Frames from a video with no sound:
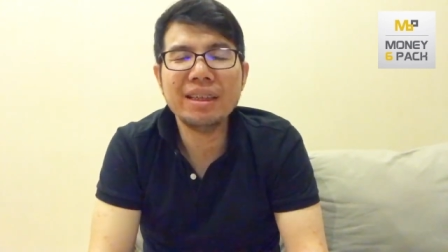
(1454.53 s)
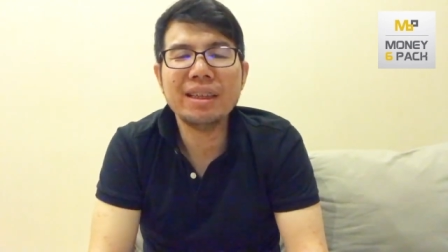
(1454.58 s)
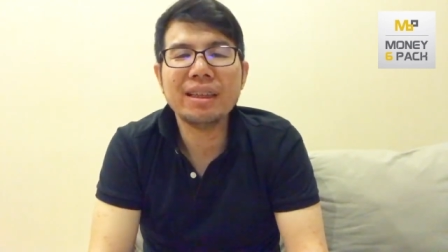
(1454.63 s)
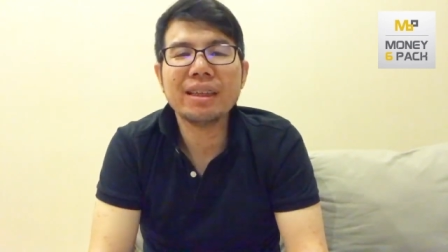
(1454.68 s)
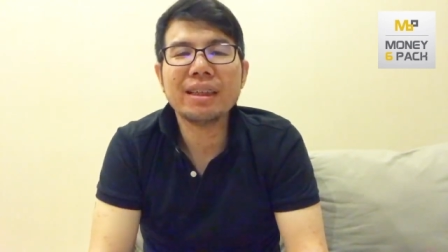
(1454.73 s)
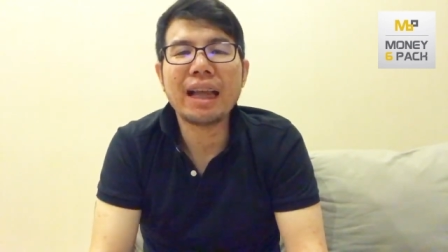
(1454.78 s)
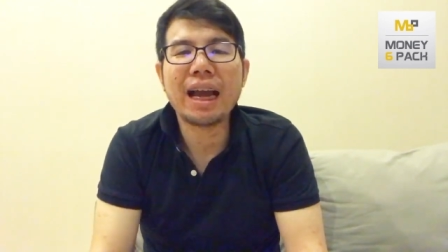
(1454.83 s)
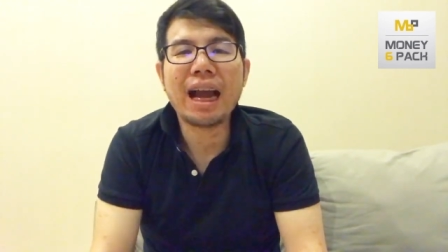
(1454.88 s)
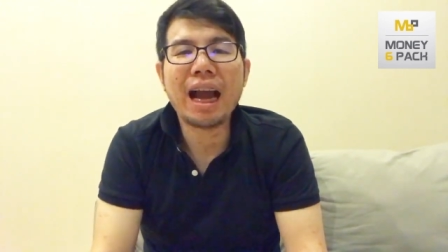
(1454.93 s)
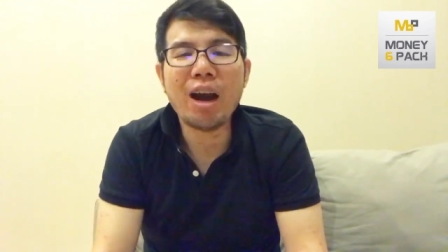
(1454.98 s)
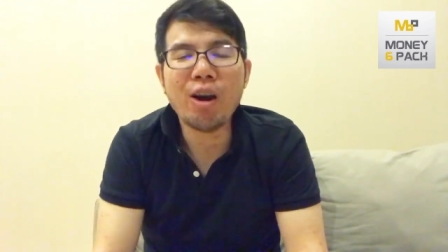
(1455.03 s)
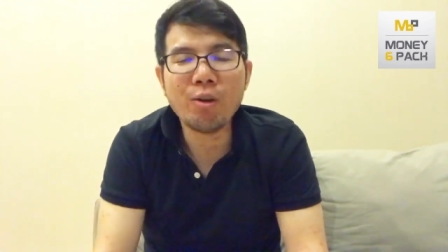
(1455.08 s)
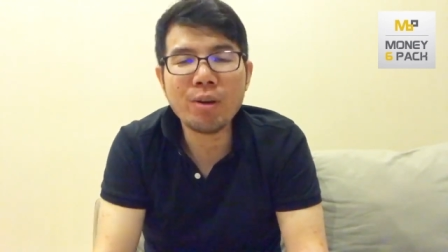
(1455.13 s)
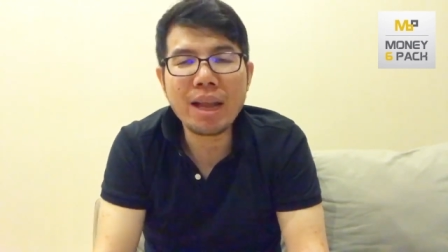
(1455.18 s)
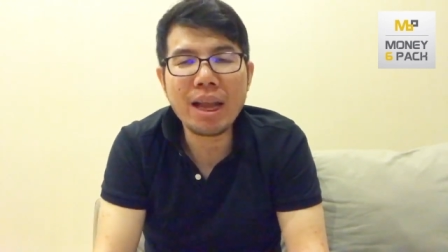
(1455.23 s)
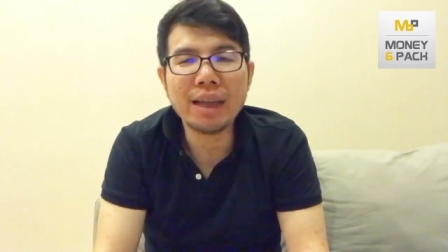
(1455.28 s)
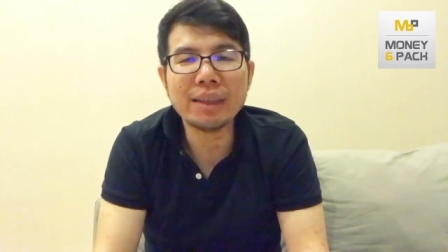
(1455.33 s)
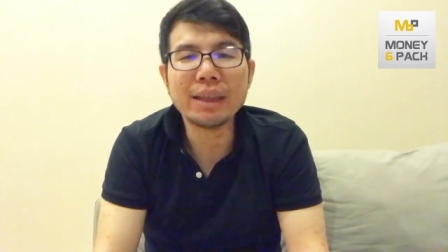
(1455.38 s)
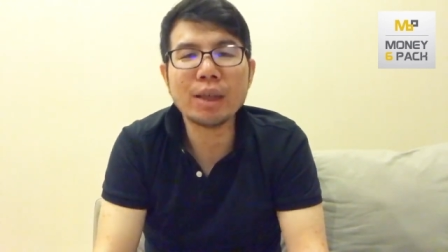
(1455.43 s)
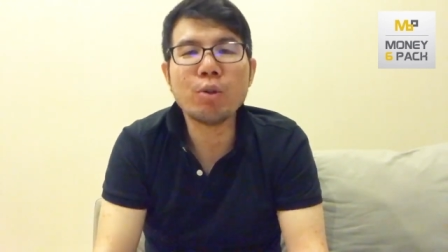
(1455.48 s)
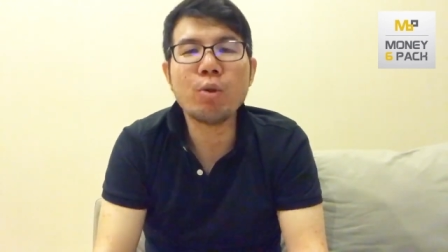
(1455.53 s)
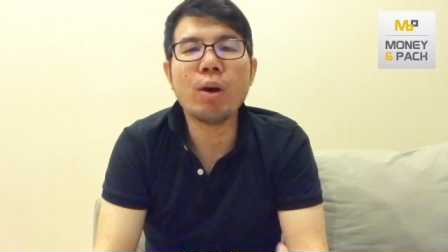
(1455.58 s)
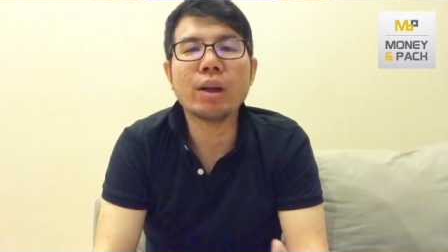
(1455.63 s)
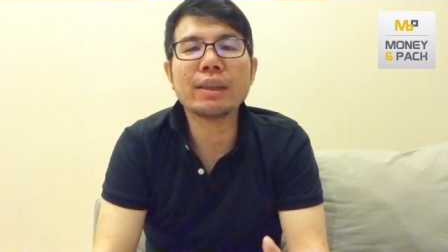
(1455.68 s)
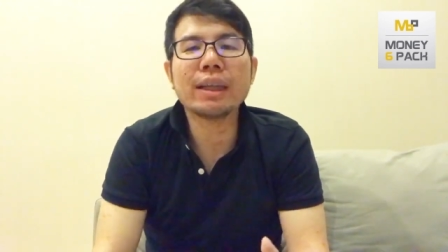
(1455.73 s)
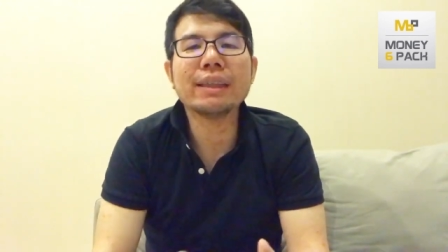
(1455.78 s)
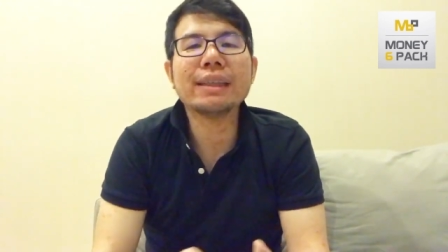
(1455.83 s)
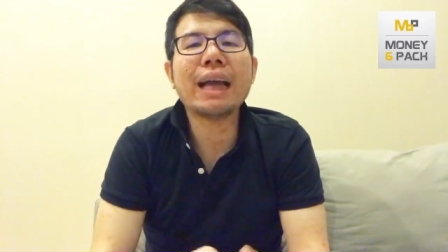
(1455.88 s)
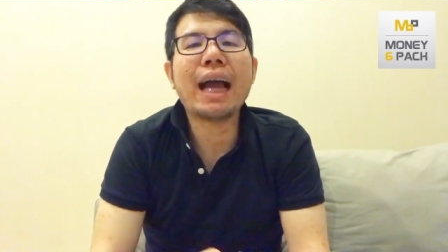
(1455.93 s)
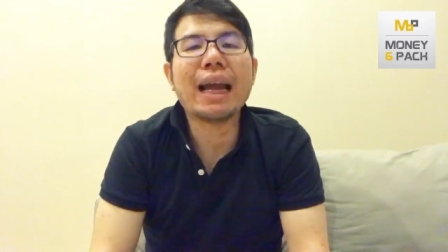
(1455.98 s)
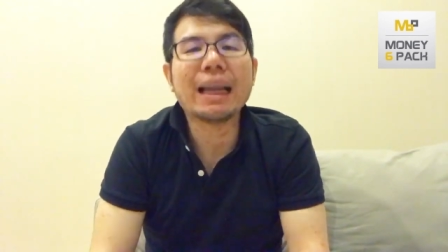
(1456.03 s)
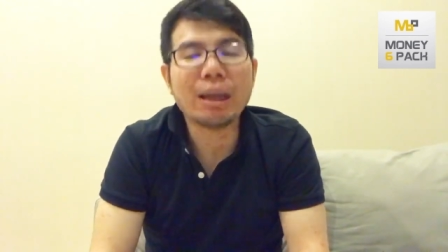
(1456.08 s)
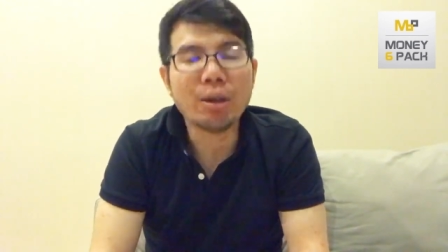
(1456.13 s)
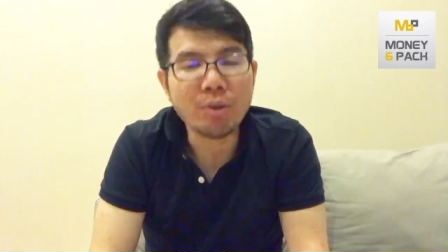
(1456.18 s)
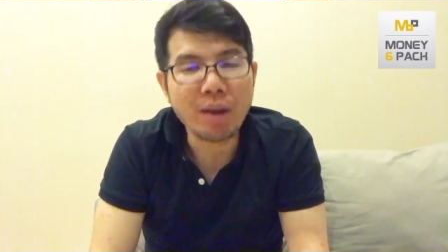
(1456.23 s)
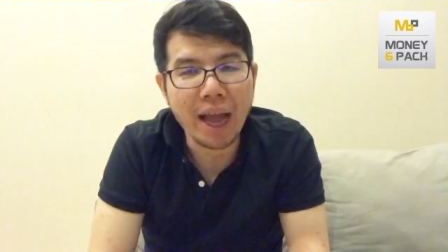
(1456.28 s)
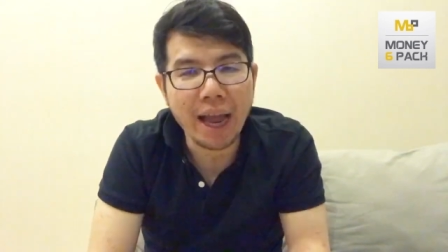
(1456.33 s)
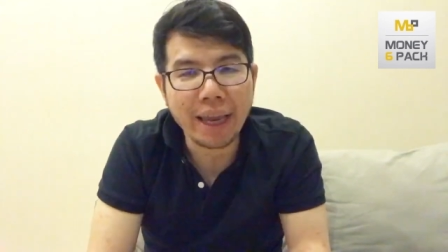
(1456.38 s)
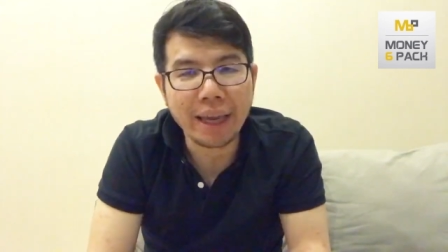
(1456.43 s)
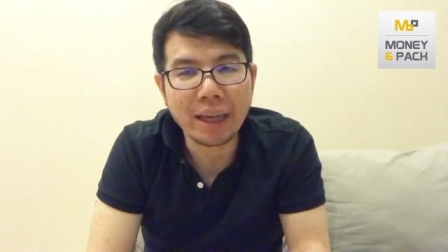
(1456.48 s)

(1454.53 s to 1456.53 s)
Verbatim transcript: แต่เขาเนี่ยสะดวกจะจ่ายเท่าไหร่